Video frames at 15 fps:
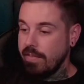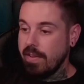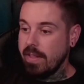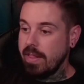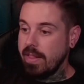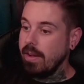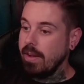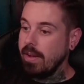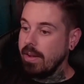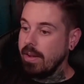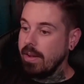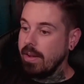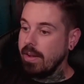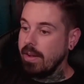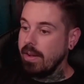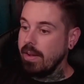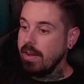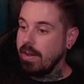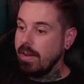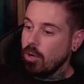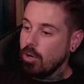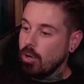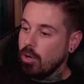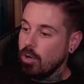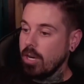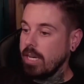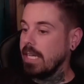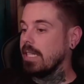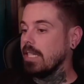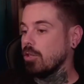Efectivamente, gente. Los
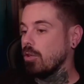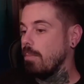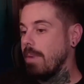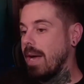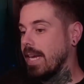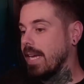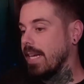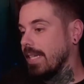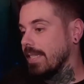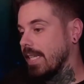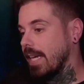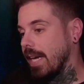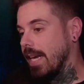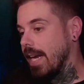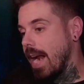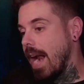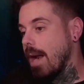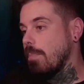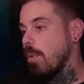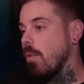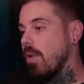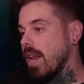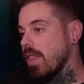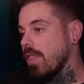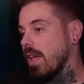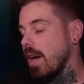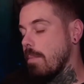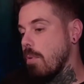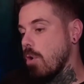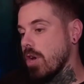burócratas son máquinas de generar
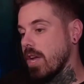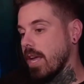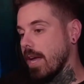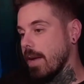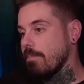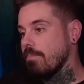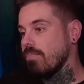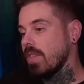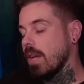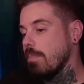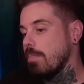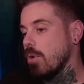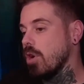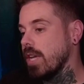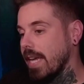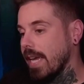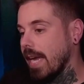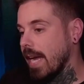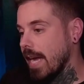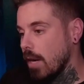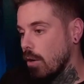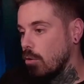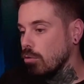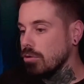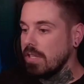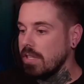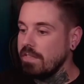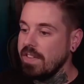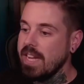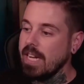pobreza. ¿Por qué? Porque
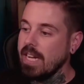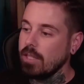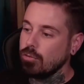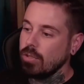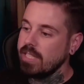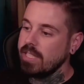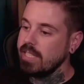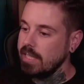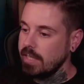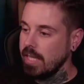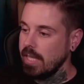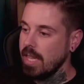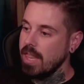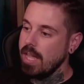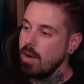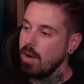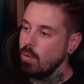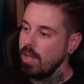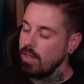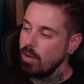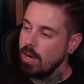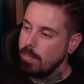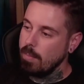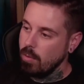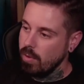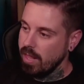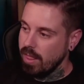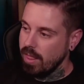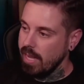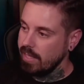justifican su existencia cuando la
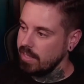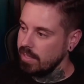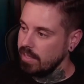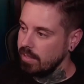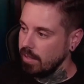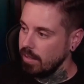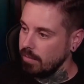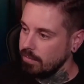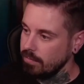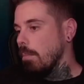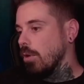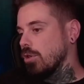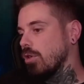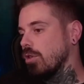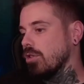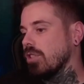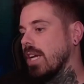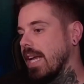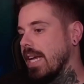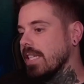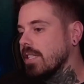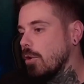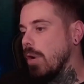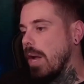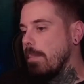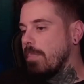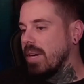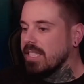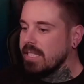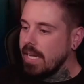pobreza existe. ¿Vosotros creéis que una
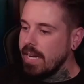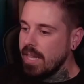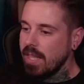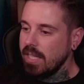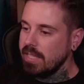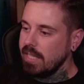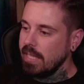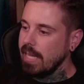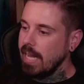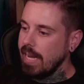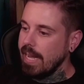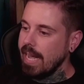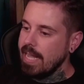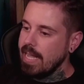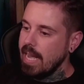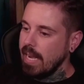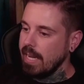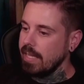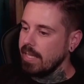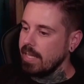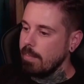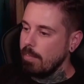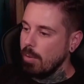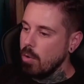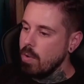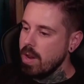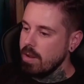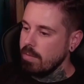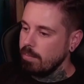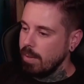empresa necesita que haya gente
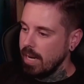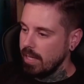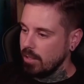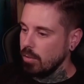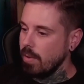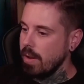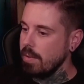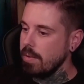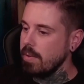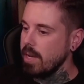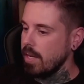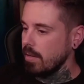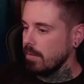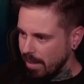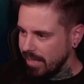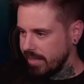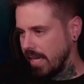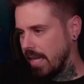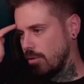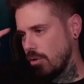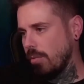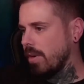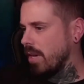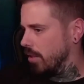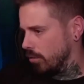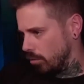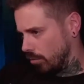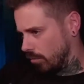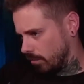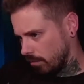pobre para sobrevivir? Pensad sobre
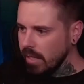esto.